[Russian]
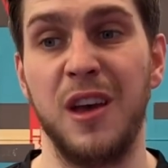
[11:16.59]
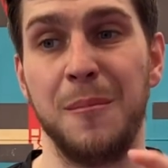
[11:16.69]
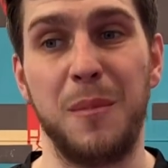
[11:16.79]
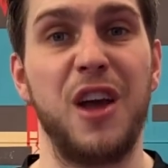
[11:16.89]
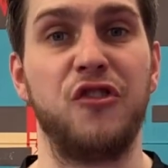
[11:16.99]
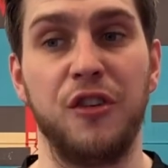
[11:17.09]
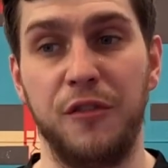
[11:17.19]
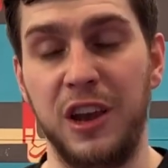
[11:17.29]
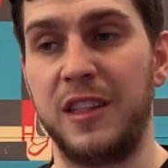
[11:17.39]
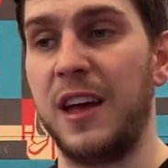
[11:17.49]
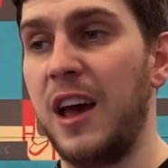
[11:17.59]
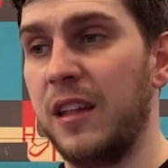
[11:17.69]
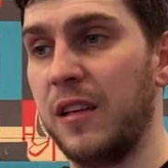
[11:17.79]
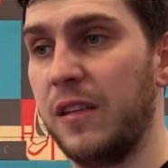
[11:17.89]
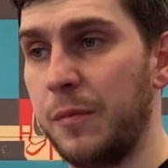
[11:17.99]
мяч вылетает
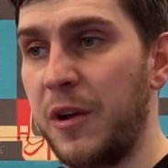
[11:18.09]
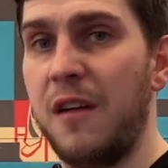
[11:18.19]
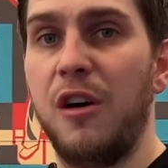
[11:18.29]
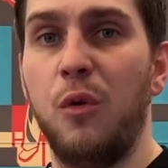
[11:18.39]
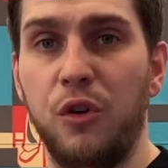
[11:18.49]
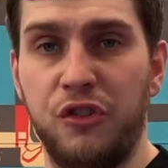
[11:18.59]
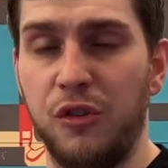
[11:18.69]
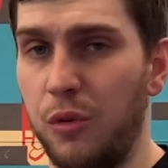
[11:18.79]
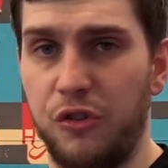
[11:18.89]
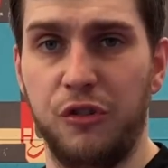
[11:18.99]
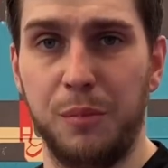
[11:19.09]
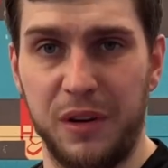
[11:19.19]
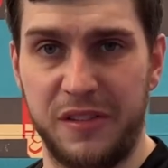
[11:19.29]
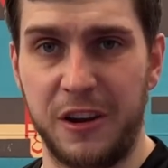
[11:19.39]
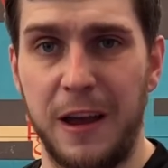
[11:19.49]
справа очень-очень
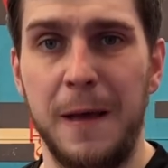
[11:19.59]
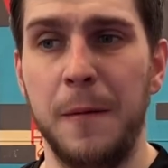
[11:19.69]
быстро,